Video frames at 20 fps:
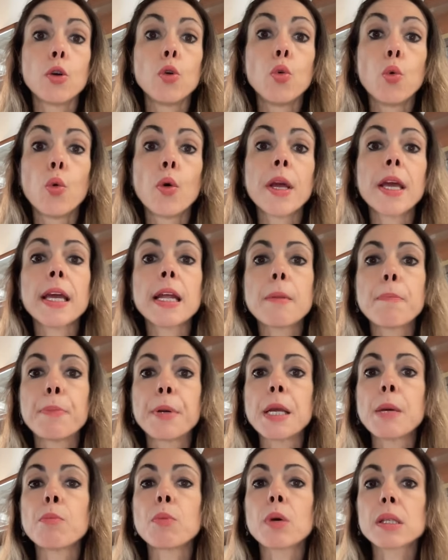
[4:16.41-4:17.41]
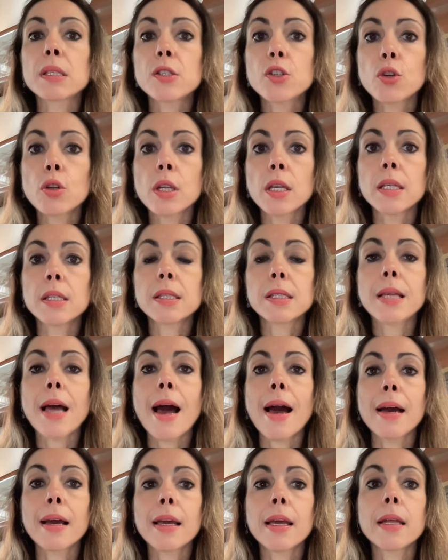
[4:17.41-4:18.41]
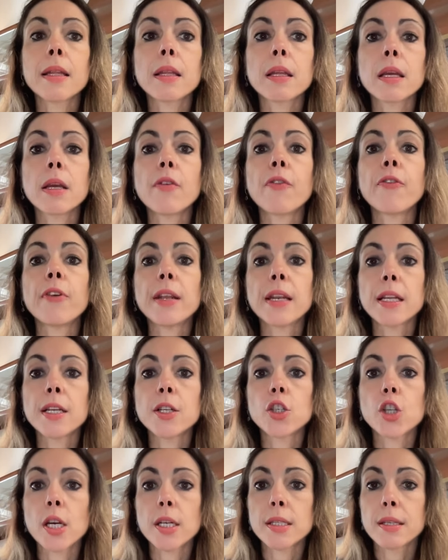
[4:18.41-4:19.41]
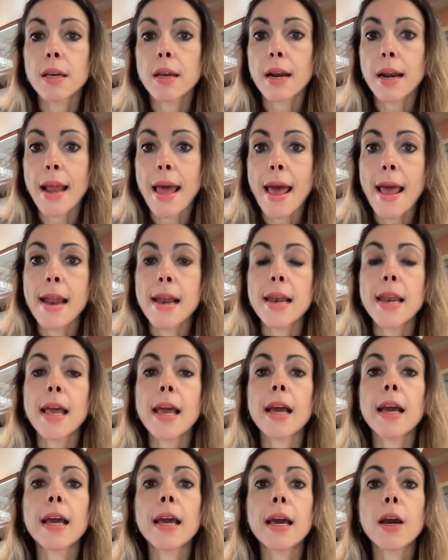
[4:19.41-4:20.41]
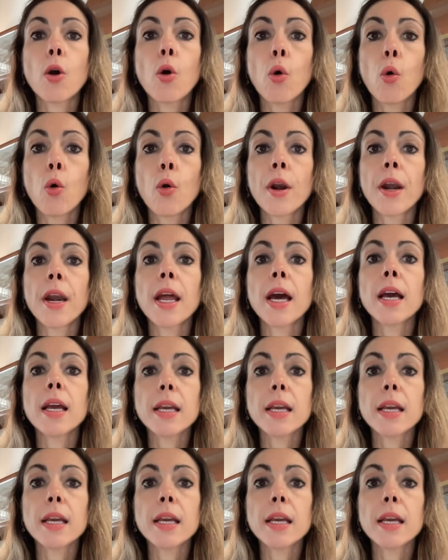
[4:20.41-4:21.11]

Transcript: lui il primo azionista anche di Fenice SRL con